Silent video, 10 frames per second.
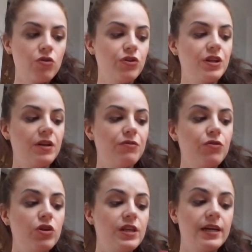con i
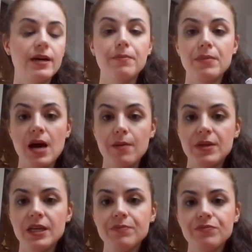fogli
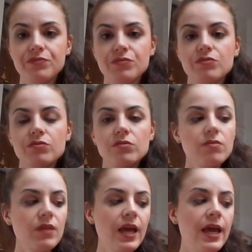ricambiabili
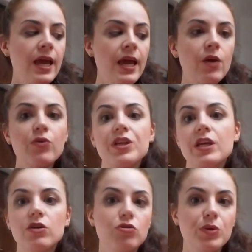e
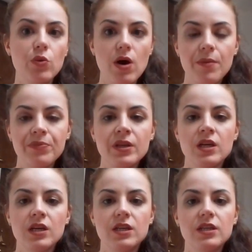quindi eccomi qua.
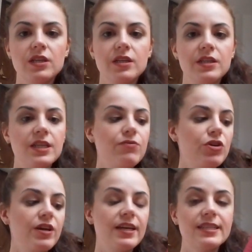Eh, devo
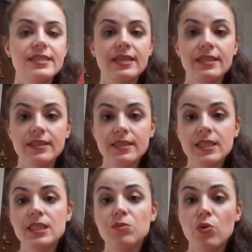ringraziare
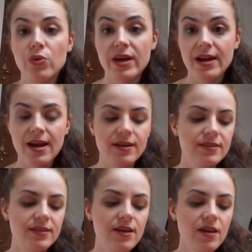tantissimo una
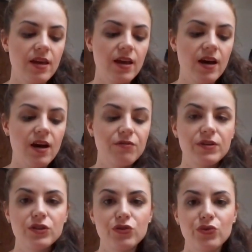ragazza che ha
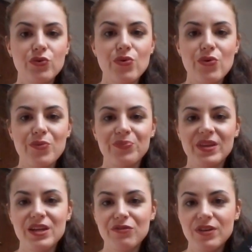fatto mhmm,
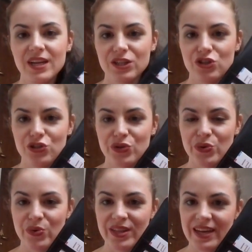i refill che ci
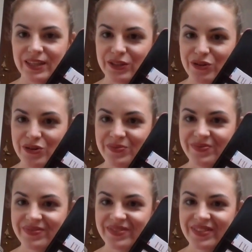sono qua dentro